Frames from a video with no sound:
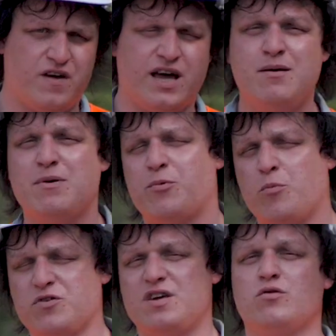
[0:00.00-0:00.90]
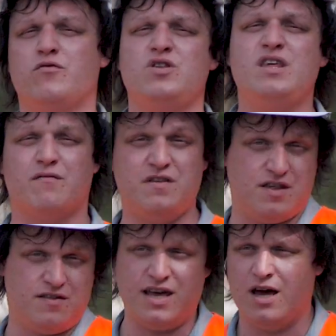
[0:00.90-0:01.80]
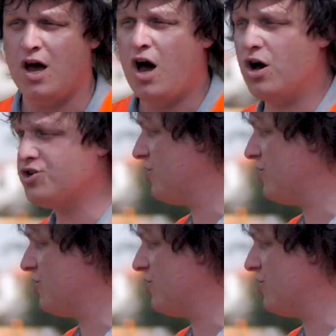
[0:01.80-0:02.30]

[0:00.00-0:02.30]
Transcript: ferrées, m'a proposé de venir visiter un